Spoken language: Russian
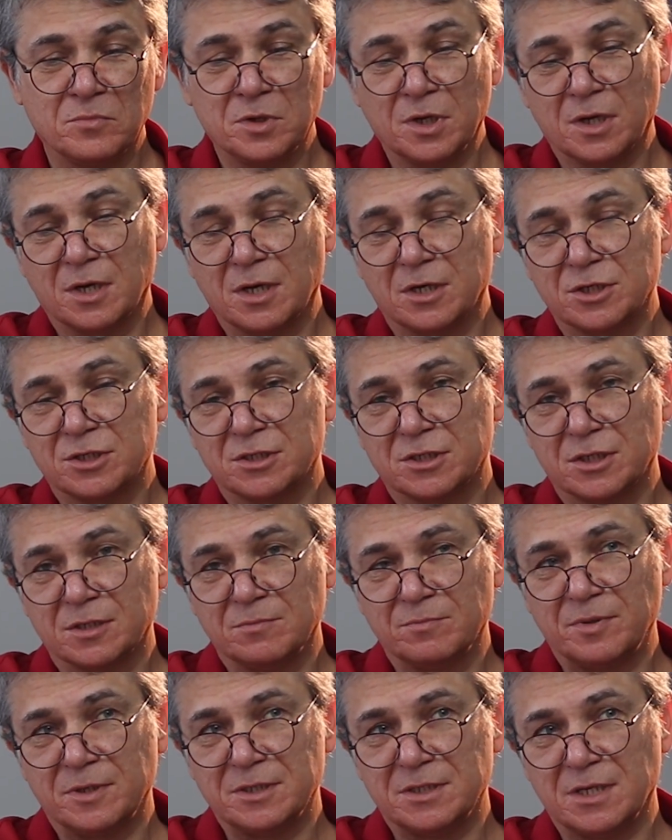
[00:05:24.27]
Мне кажется,
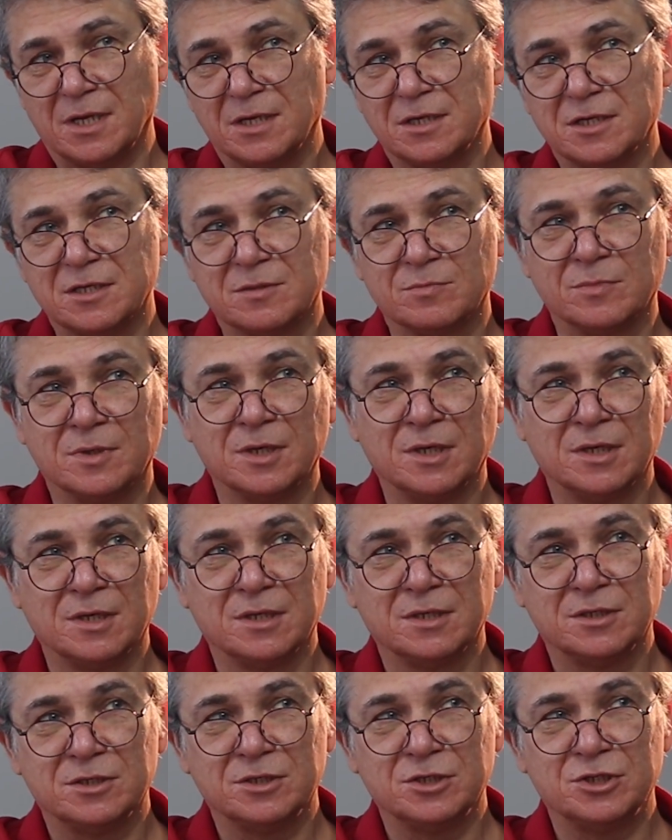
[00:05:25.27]
импрессионизм
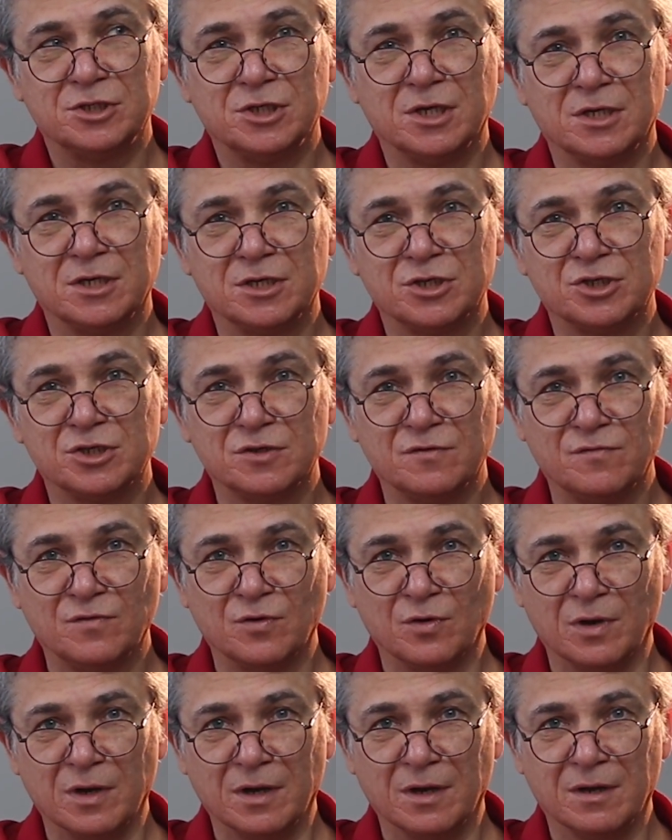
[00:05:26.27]
течение
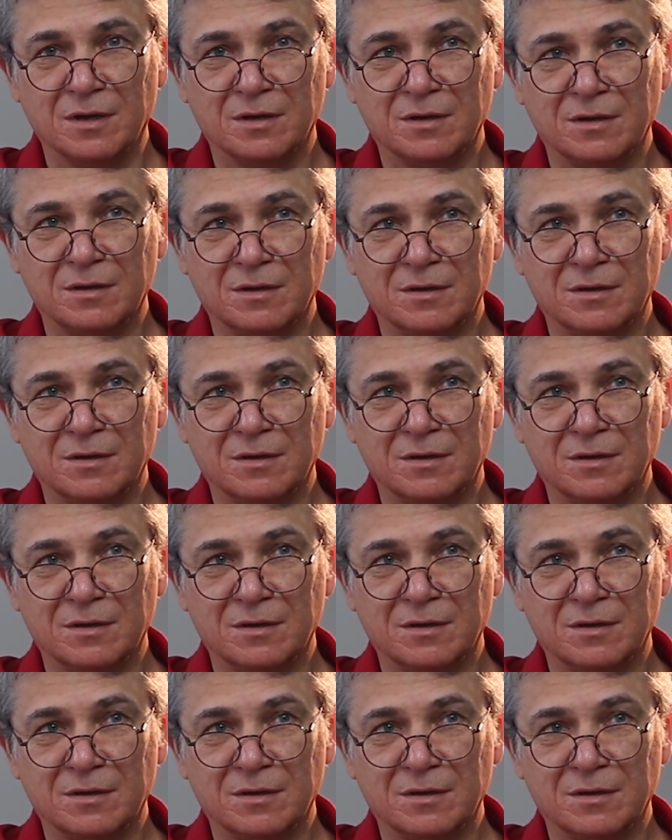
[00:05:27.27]
живое.